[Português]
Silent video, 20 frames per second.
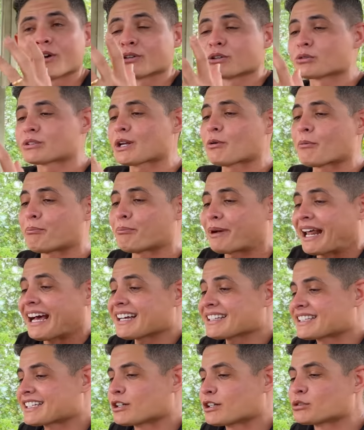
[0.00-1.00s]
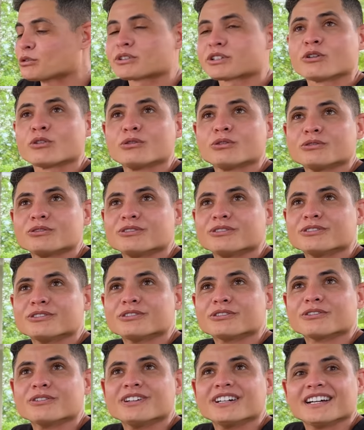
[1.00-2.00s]
eu não tenho prática, eu não
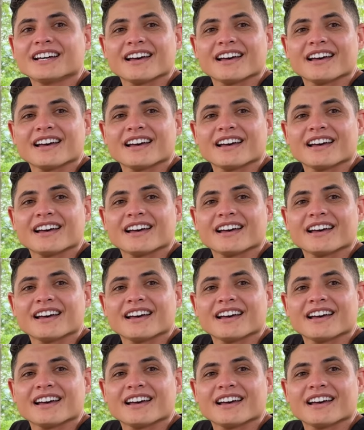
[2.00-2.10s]
tenho